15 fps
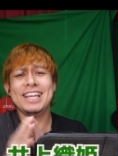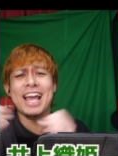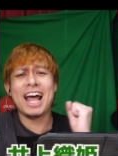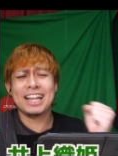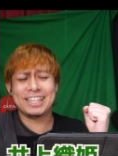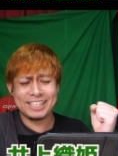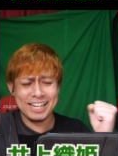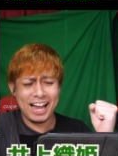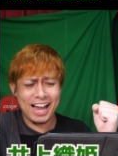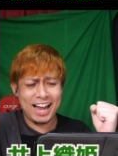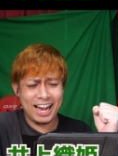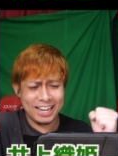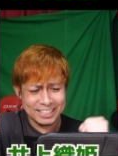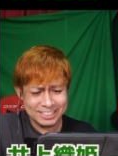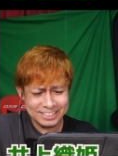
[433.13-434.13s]
やった
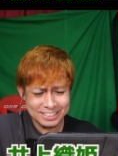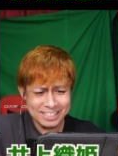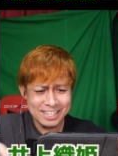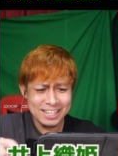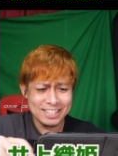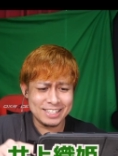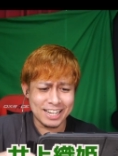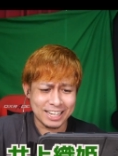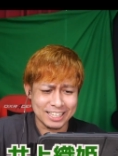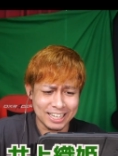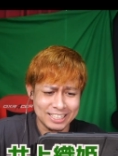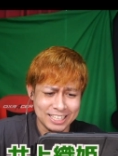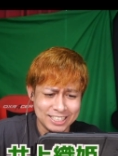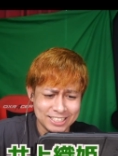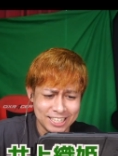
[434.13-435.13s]
なかなか
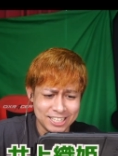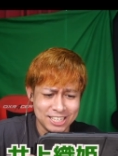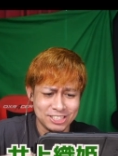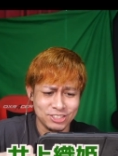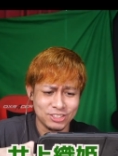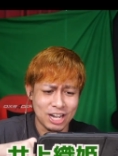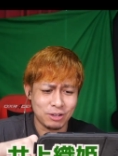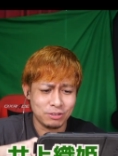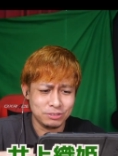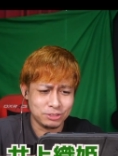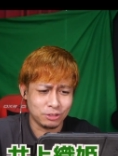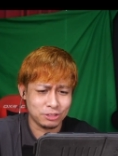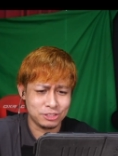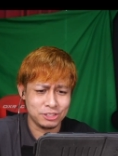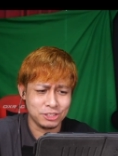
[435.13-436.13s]
いないんじゃないでしょうか。こん運
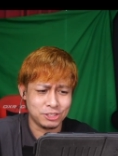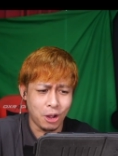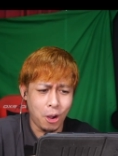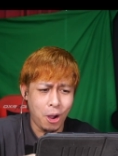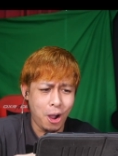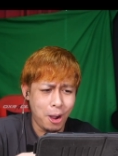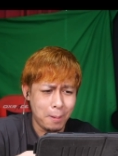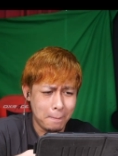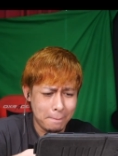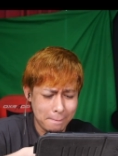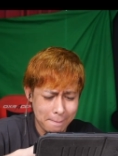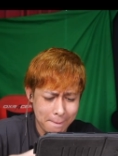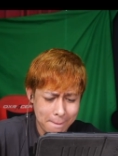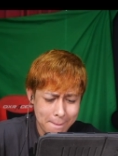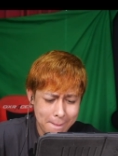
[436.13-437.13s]
くにする人
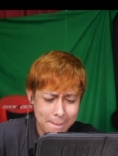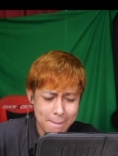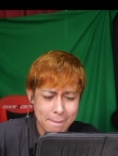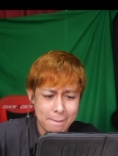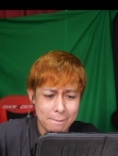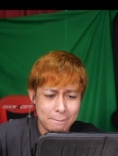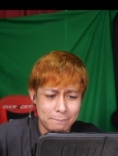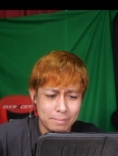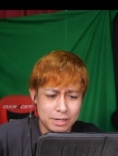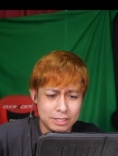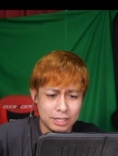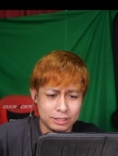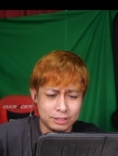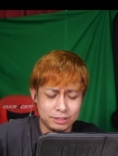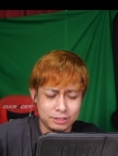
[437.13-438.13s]

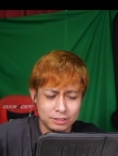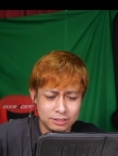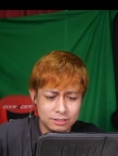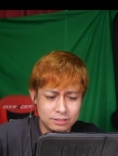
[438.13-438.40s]
マニアック。